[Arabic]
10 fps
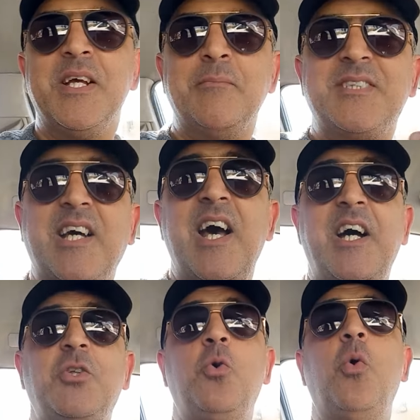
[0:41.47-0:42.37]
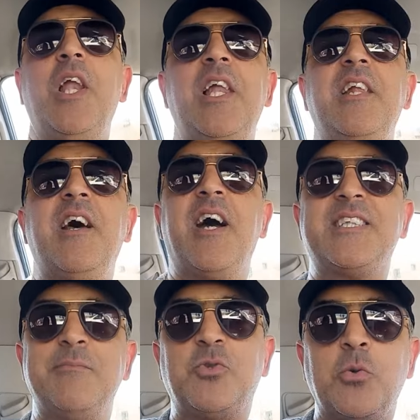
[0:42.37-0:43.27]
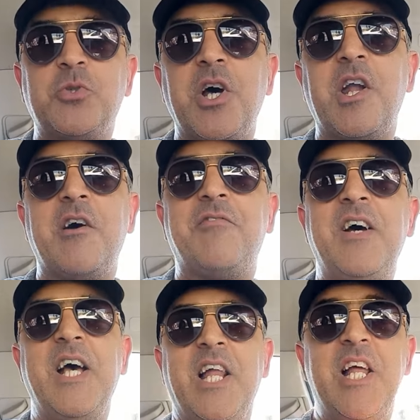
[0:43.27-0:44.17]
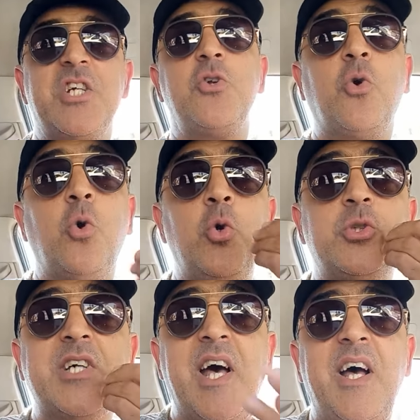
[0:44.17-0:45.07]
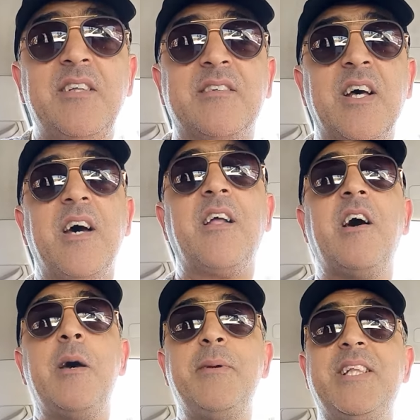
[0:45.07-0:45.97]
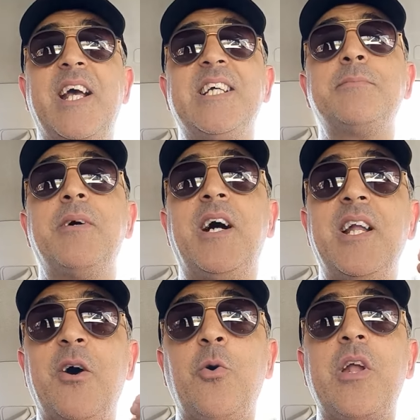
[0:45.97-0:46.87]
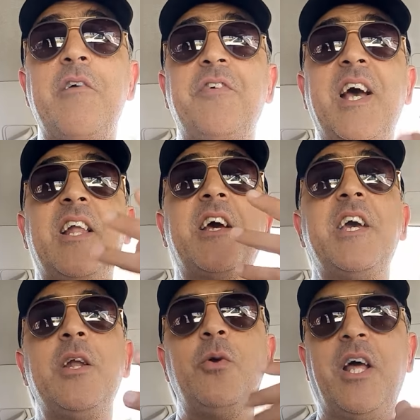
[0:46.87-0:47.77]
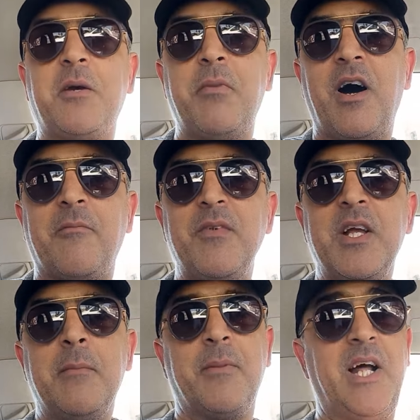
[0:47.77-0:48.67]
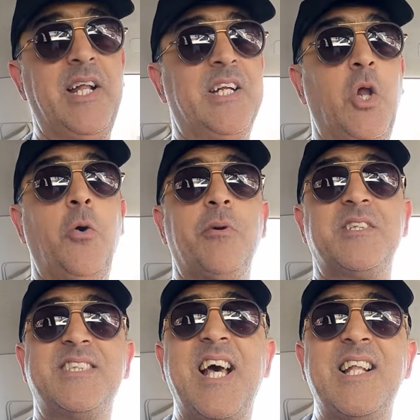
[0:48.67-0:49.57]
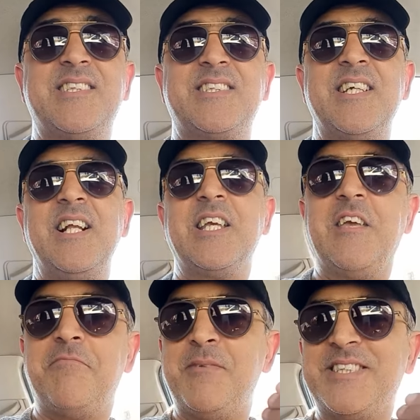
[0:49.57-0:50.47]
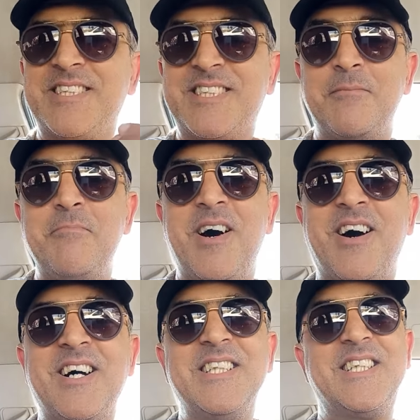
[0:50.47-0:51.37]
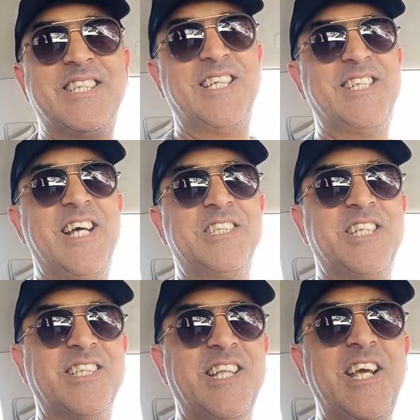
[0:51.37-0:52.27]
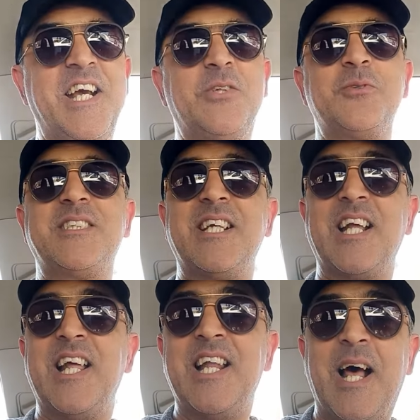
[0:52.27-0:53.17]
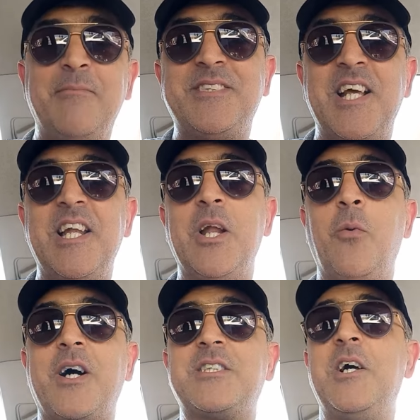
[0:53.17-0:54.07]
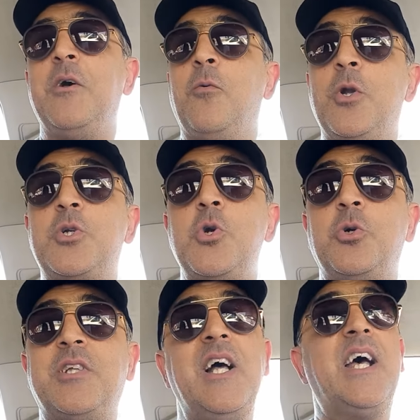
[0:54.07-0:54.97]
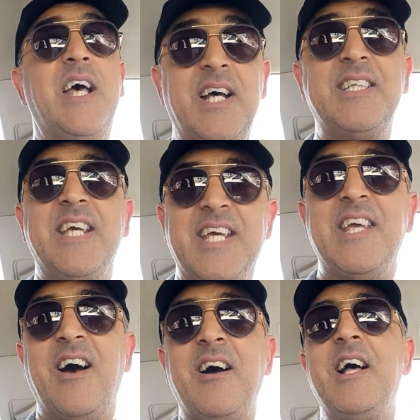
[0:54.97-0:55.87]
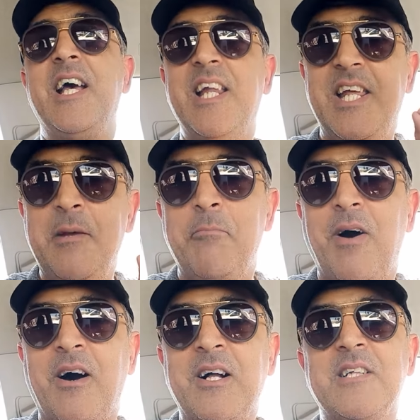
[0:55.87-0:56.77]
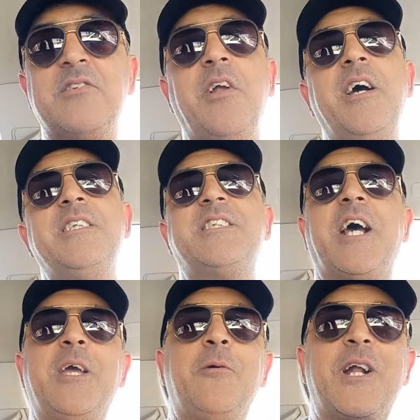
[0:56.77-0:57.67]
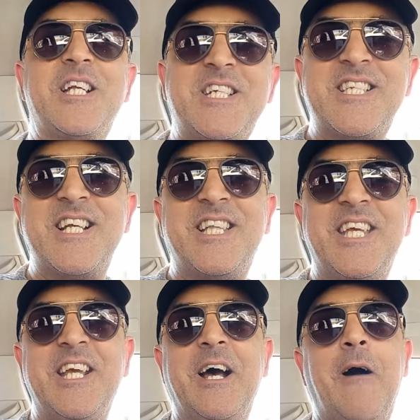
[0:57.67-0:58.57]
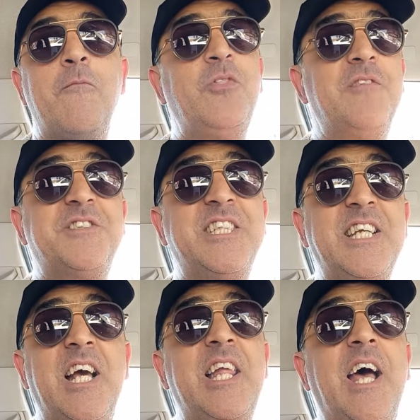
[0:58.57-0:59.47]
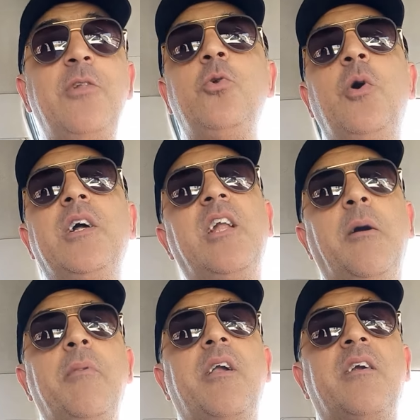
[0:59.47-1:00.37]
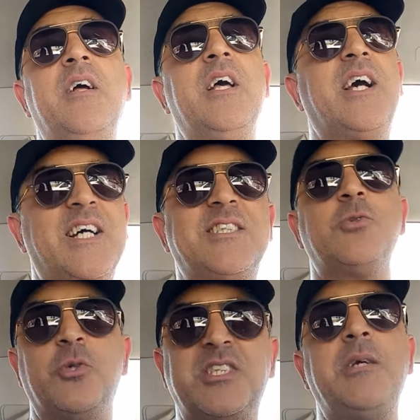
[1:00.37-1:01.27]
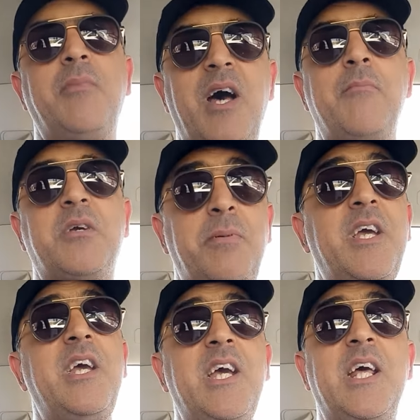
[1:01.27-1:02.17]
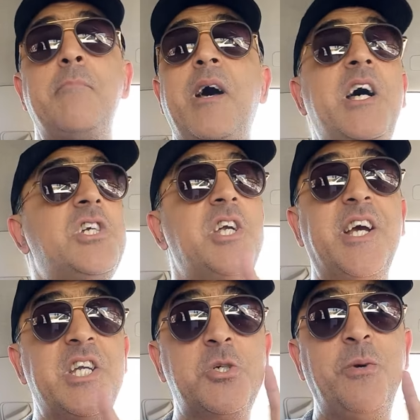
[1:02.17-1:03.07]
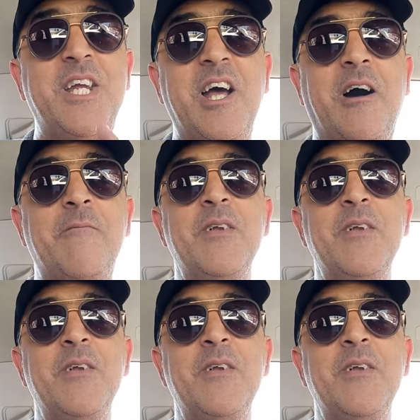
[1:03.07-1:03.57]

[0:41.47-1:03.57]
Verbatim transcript: متقاعد هو اللي نهى خدمته بشرف لاش نقولوا تقاعد راه بدايه مرحله اخرى فيها الخير والحكمه مرحله العمر الثالث كيف ما تتسمى تتحتاج تخطيط واستغلال امثل للوقت والجهد هذه هي الهمه تراعي التغيرات الجسديه والنفسيه لانه هذا العمر خاصه اهتمام كبير ماشي غير شويه